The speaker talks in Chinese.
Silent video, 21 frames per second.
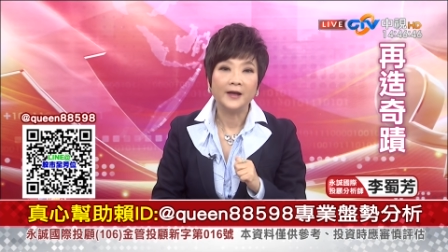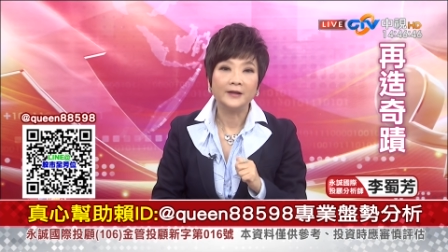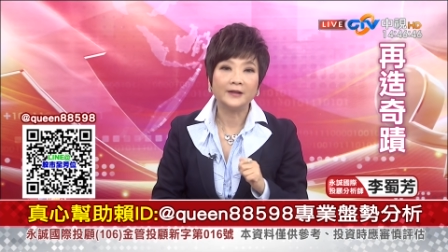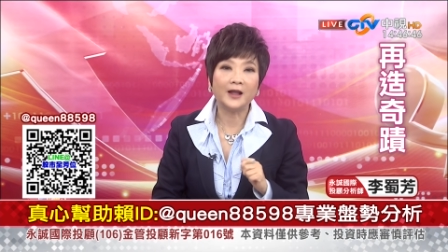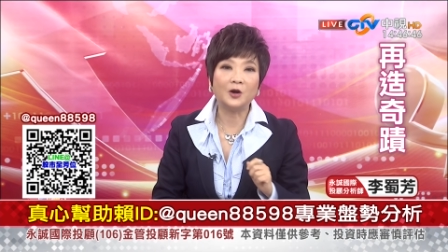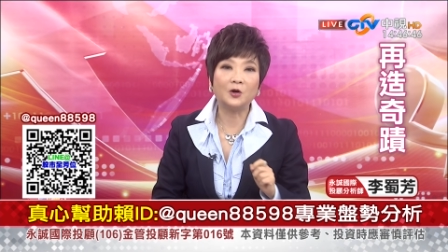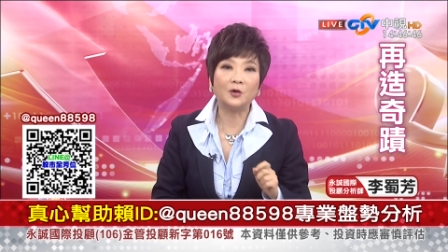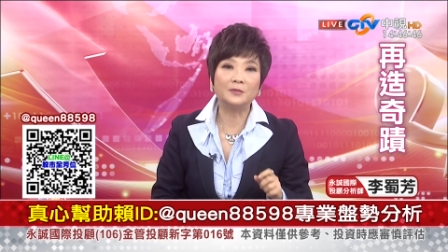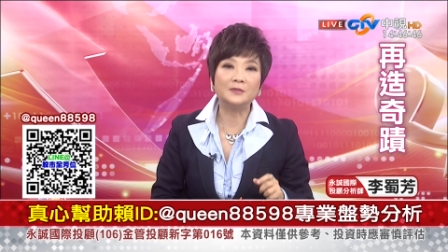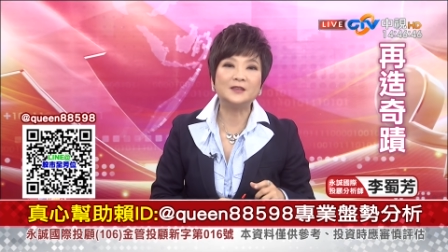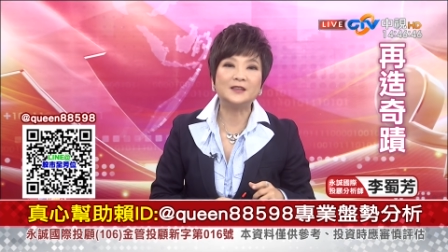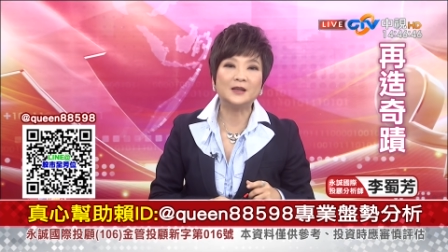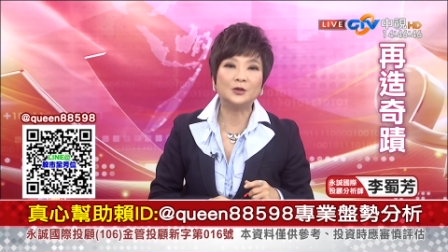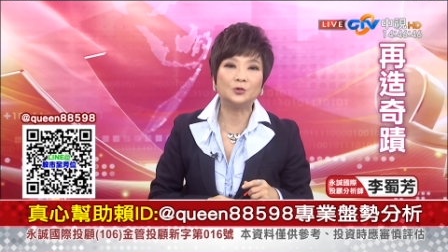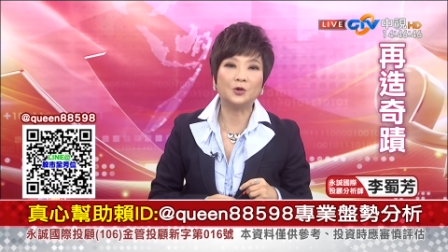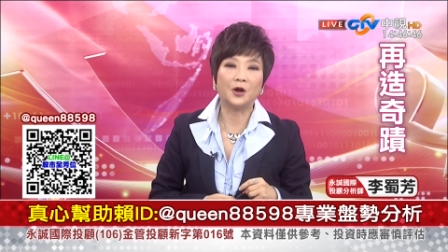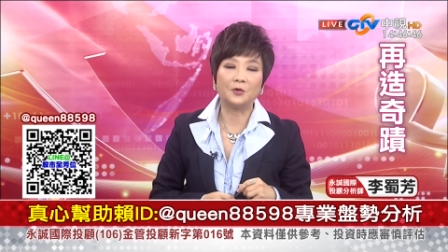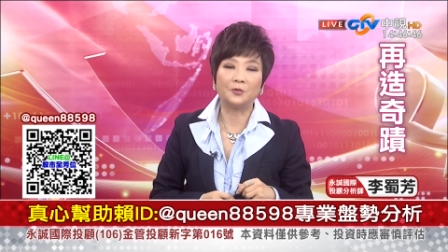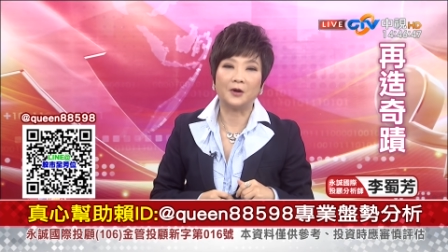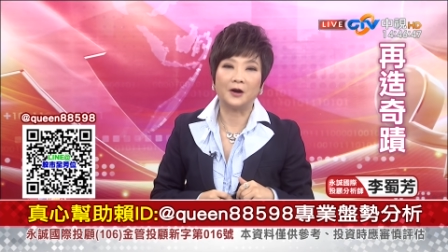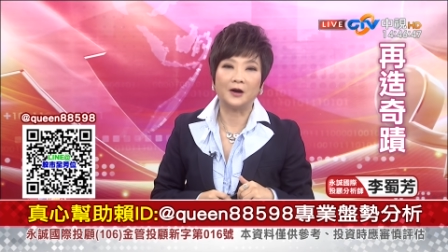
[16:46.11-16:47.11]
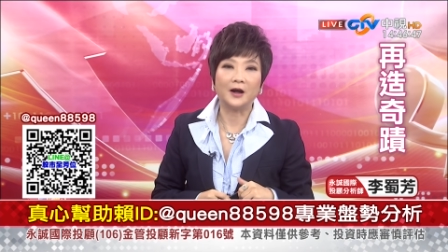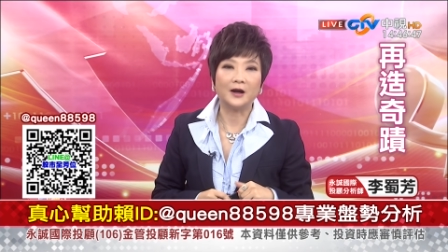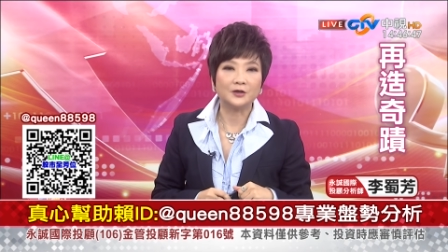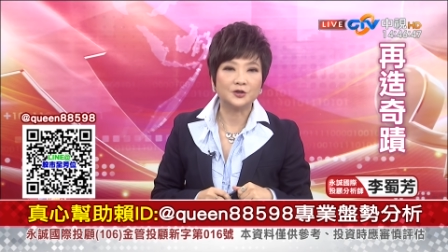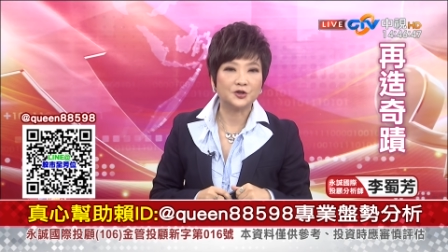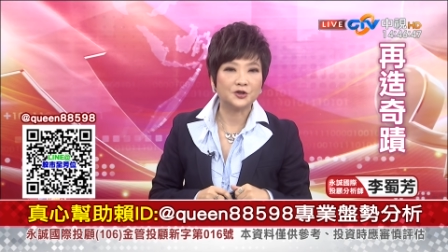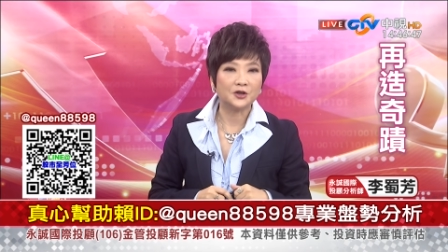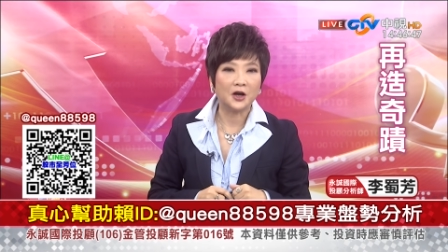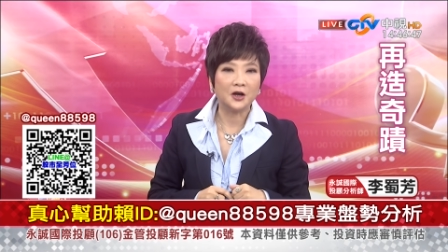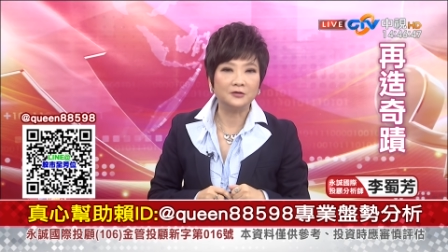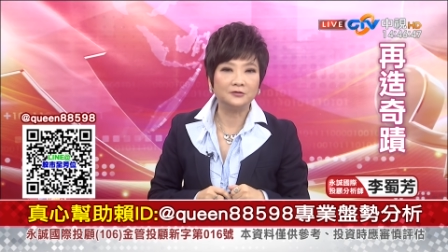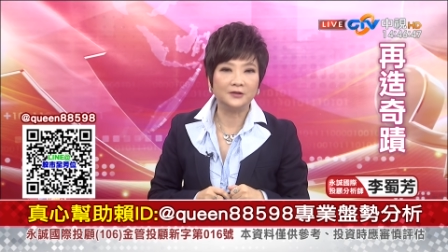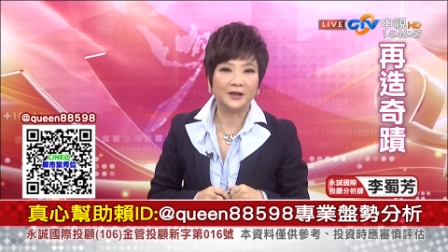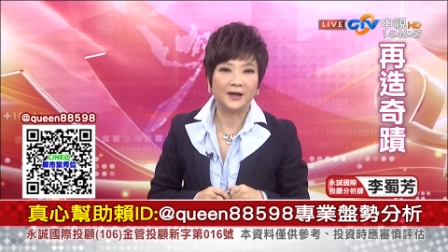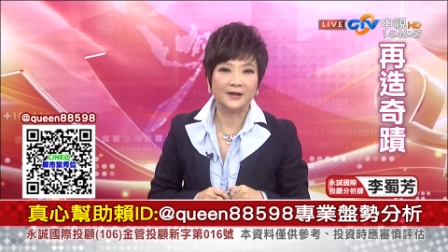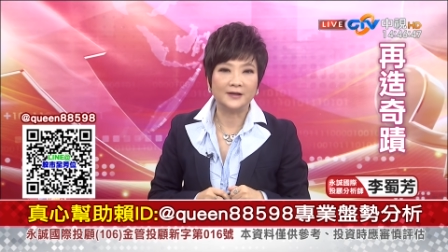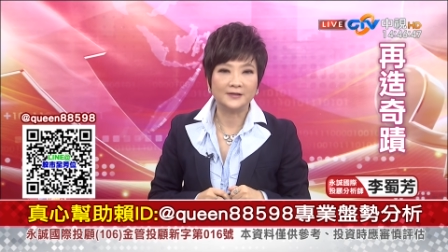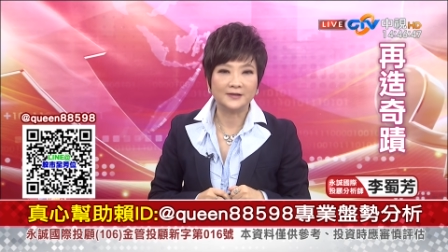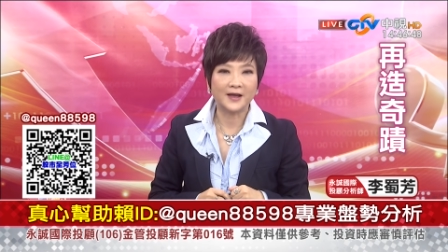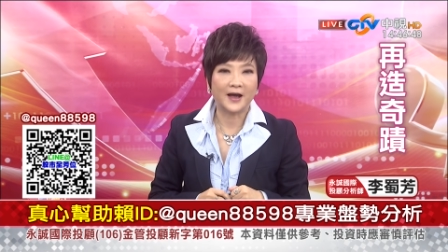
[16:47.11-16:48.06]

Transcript: 那我们进段广告之后呢，